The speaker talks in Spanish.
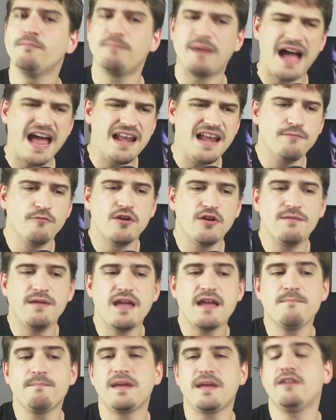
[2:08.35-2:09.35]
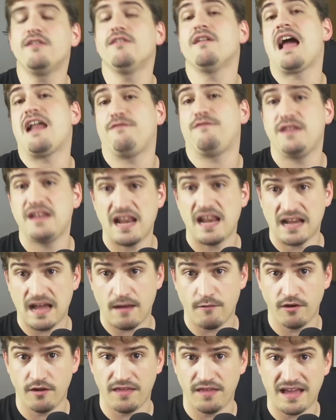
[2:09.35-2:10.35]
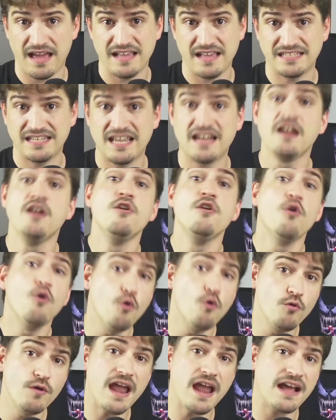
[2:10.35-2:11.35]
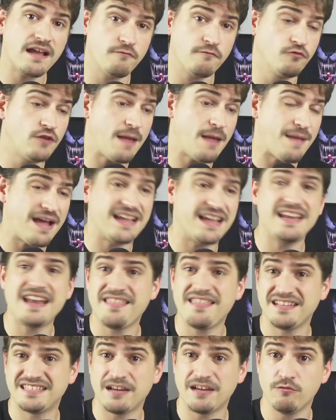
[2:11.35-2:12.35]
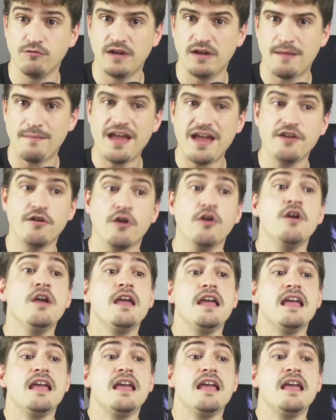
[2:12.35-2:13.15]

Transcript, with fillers: vale, muy bien, pero al fin y al cabo no deja de ser una, una máquina de segunda mano.